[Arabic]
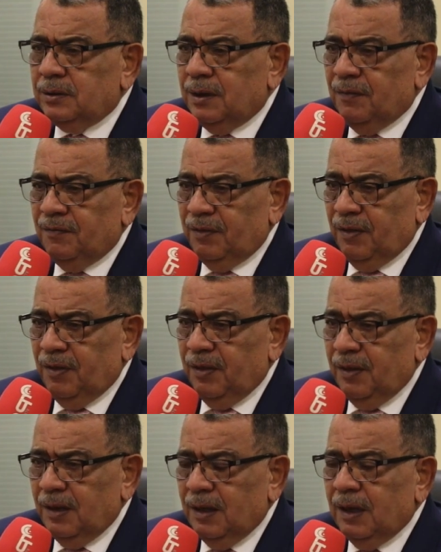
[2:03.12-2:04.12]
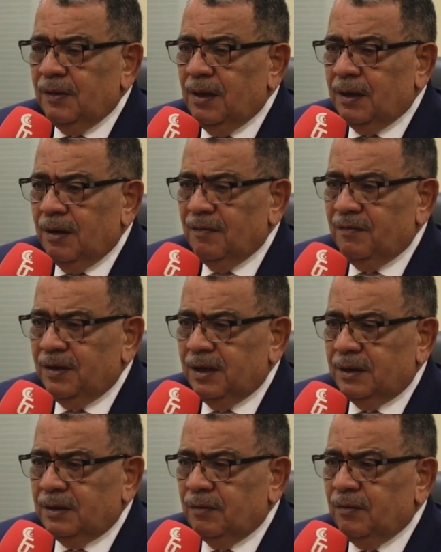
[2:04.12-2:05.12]
التنفيذ إذا كان في
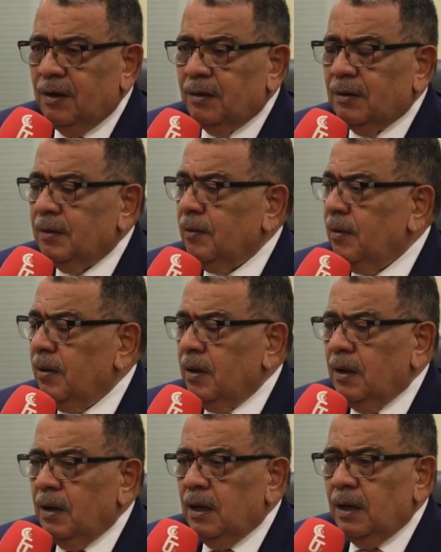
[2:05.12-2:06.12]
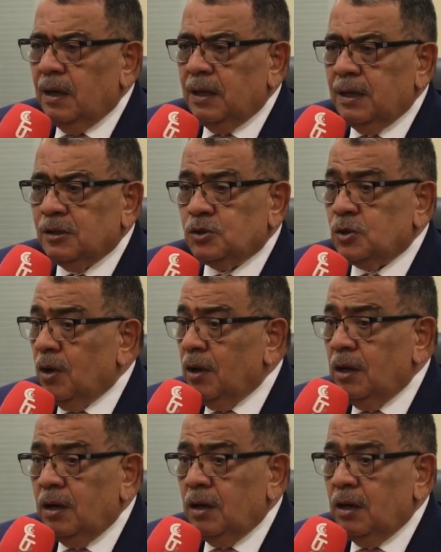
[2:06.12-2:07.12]
اتفاق آه،
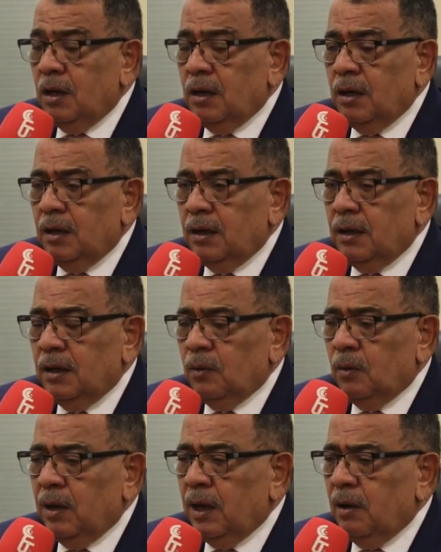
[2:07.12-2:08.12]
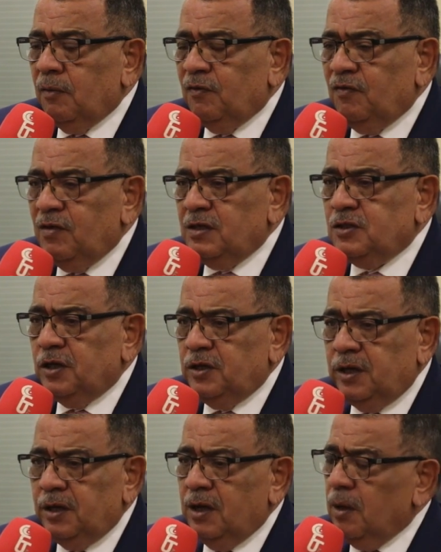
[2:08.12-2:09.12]
السؤال في
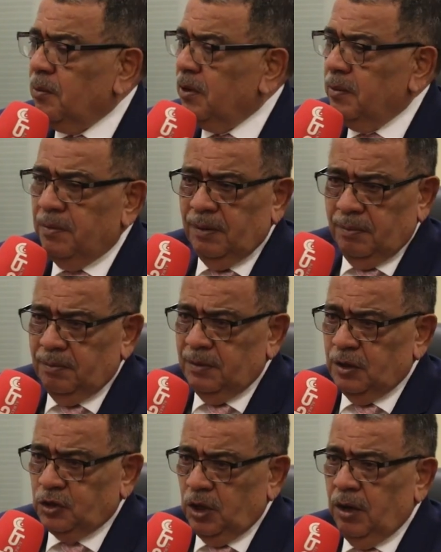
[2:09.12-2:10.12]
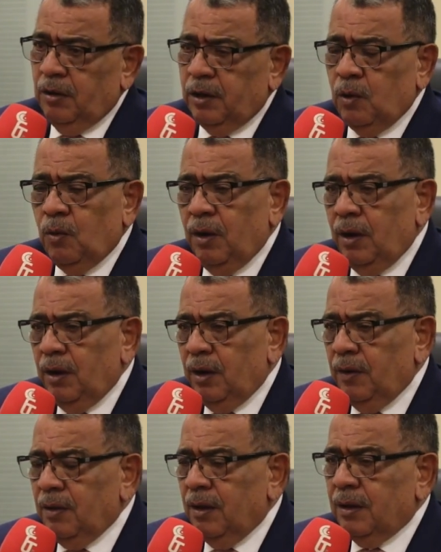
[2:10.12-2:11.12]
الجديد لابد من إشعاره
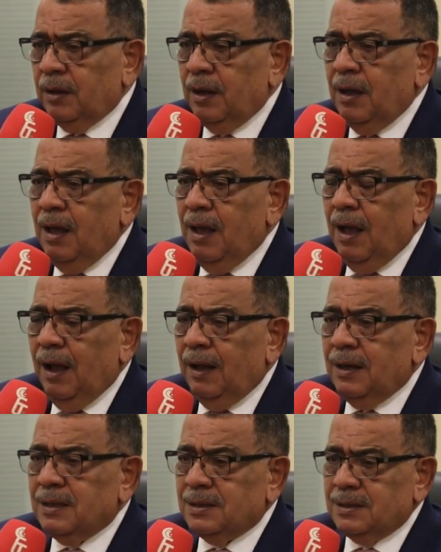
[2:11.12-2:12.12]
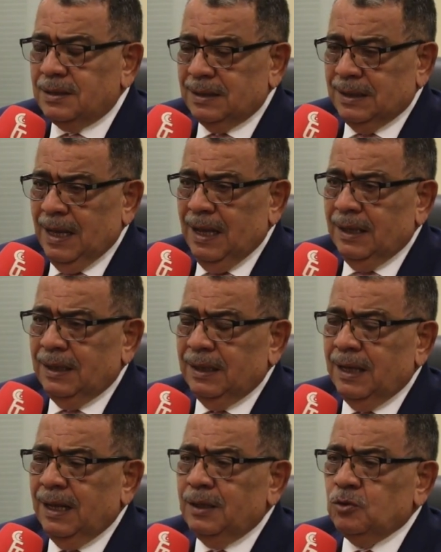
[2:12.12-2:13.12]
وإعذاره على
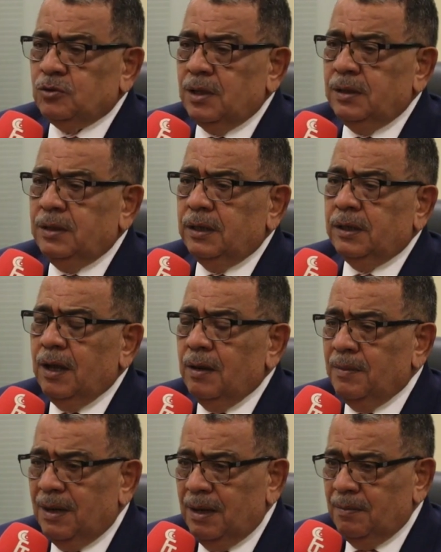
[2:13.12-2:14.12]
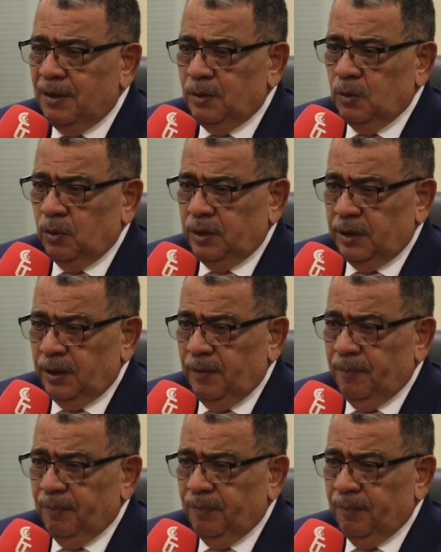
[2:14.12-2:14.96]
يعني أن يسدد كامل المديونية